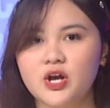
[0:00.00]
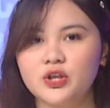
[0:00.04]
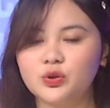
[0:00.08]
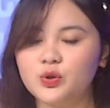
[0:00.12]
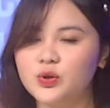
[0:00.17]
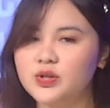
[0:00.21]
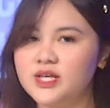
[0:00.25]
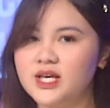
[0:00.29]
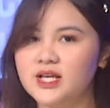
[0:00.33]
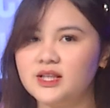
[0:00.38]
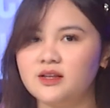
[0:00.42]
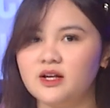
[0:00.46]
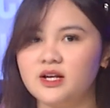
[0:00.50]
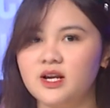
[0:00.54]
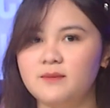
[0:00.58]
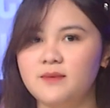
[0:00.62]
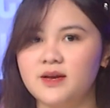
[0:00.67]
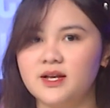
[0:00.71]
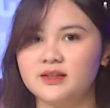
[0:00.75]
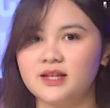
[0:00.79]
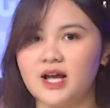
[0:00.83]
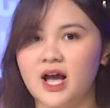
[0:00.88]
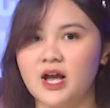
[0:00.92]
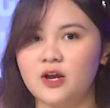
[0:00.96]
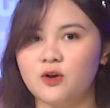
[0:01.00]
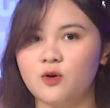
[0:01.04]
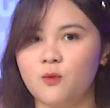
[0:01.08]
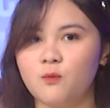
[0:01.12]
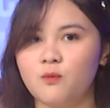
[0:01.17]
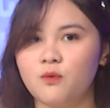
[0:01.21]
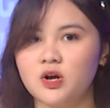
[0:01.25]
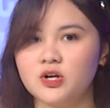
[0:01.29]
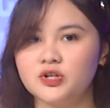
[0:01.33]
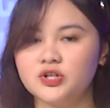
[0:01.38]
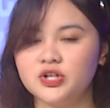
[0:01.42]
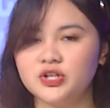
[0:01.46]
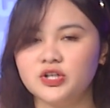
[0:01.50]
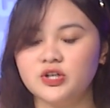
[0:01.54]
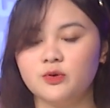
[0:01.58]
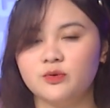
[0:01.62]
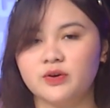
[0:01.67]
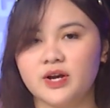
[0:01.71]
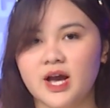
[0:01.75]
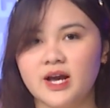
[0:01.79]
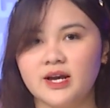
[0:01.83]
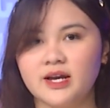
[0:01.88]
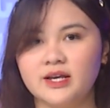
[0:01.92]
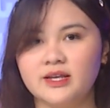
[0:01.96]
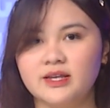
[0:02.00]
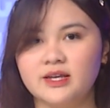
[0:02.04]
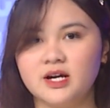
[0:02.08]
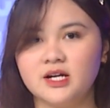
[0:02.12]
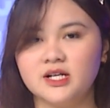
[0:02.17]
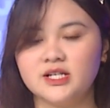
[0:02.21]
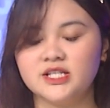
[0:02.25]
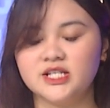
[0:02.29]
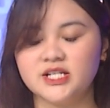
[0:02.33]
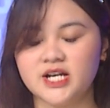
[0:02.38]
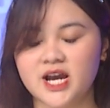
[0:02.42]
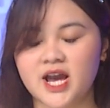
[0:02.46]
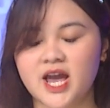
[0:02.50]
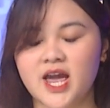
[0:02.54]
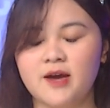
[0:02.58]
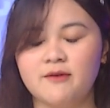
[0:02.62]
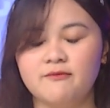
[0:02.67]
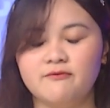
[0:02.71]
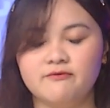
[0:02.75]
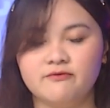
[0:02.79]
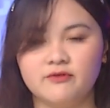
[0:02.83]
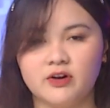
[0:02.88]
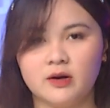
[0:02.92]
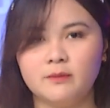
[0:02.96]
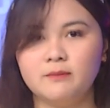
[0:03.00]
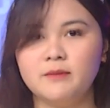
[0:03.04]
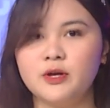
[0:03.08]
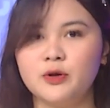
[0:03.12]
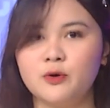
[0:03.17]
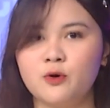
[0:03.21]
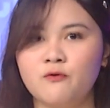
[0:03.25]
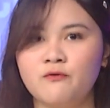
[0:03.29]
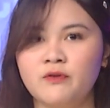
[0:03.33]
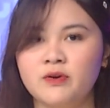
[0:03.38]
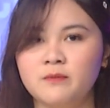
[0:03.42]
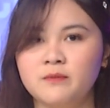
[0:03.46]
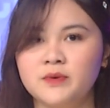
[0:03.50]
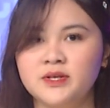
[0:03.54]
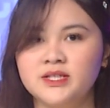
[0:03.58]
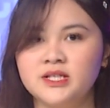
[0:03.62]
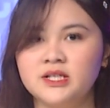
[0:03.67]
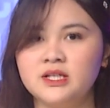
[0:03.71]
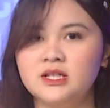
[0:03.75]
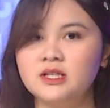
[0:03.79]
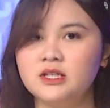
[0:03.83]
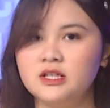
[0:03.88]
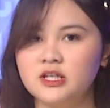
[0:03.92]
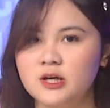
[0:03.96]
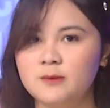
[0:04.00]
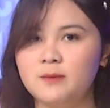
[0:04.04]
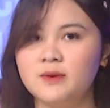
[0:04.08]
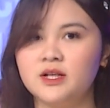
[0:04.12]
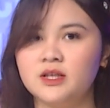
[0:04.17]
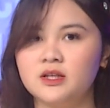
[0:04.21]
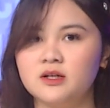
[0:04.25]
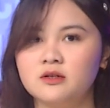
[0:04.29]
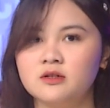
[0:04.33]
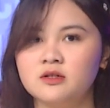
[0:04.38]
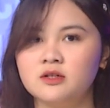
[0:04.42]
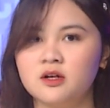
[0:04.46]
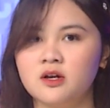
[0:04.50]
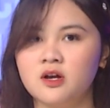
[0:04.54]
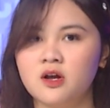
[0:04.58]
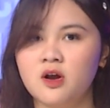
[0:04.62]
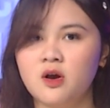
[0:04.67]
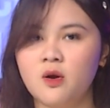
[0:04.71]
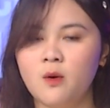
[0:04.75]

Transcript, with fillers: Tuy nhiên, thời điểm hiện tại cũng có rất nhiều ca ghi nhận trẻ em vẫn bị Covid-19 như bình thường,